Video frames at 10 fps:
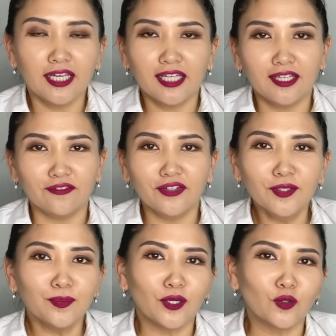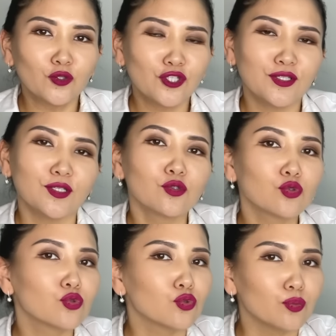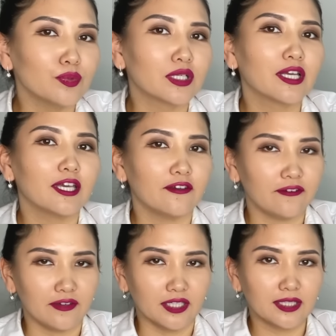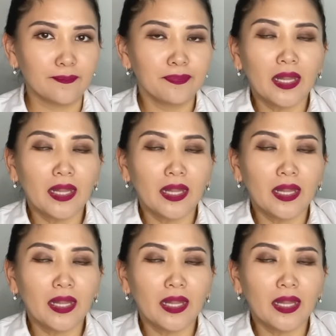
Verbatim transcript: и вы получите супер эффект.